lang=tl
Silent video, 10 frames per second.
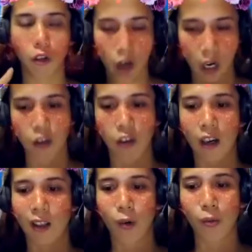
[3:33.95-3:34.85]
Try nyo
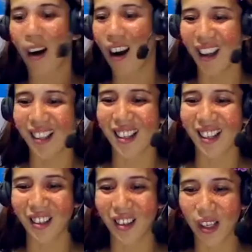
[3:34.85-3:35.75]
rin kung makakancel
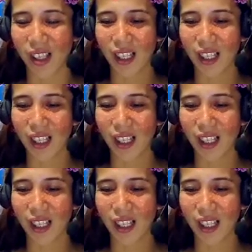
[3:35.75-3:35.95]
yung noise.